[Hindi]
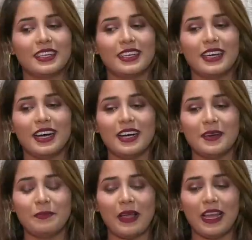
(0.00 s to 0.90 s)

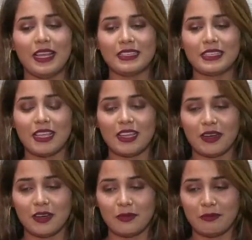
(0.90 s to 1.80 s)
हाँ पहले से
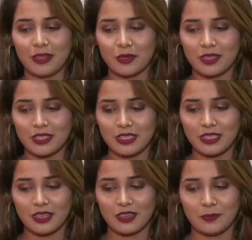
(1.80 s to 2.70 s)
आ, मैं थोड़ी सी आ,